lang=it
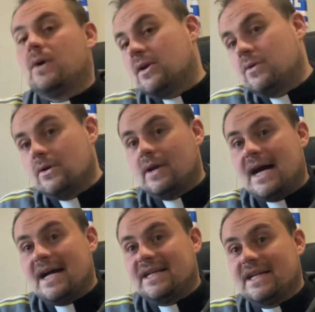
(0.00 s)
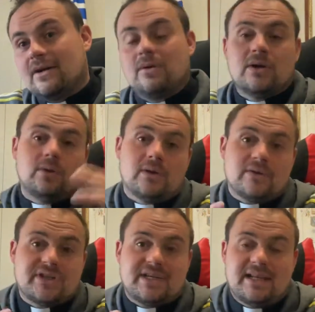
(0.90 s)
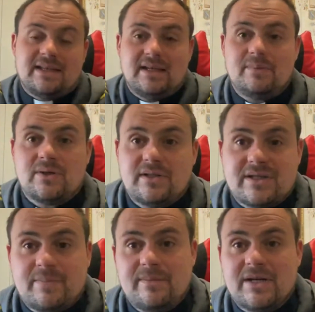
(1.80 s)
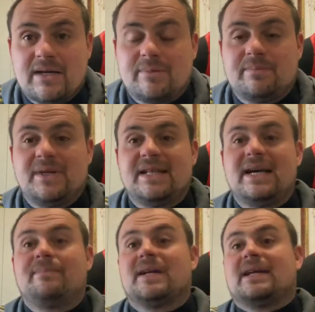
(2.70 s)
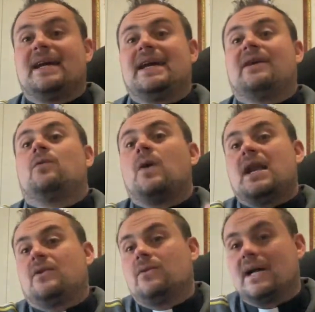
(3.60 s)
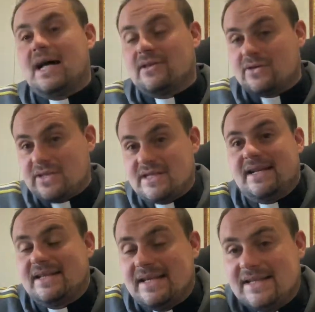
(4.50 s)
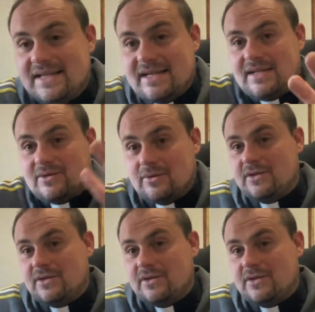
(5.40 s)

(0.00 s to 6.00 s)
Qualcuno lascia, qualcuno non si sente libero di esprimere la propria idea perché qualcun altro si sente in diritto di